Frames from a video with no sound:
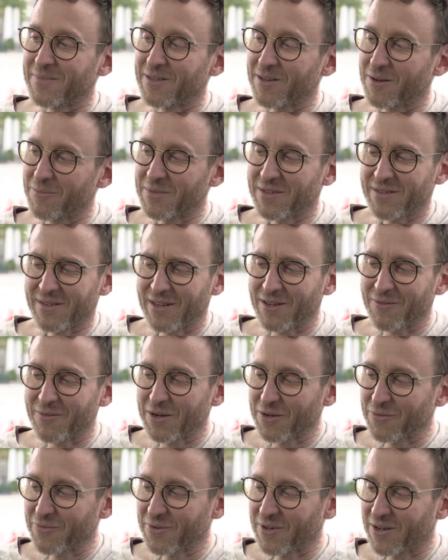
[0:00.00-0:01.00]
Ich habe mich
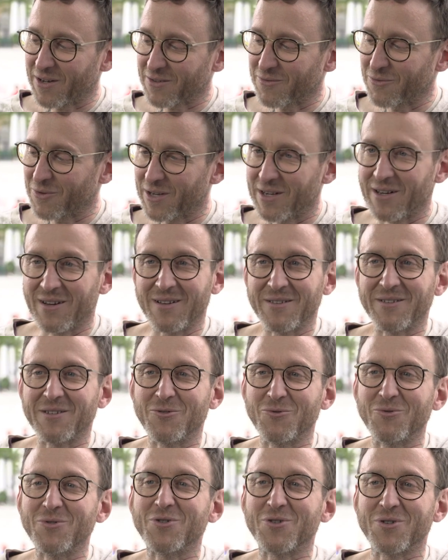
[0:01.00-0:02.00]
irgendwann gefragt, woher all die
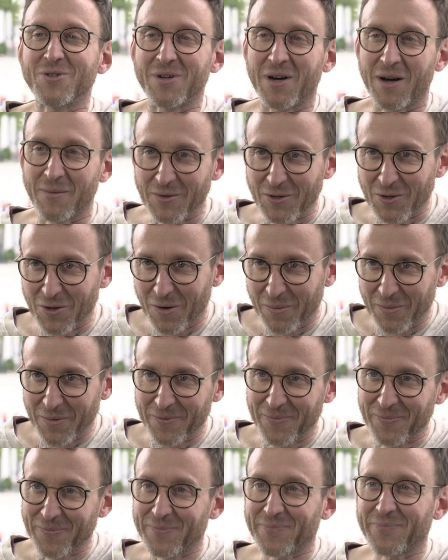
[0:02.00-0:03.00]
jüdischen Namen kommen,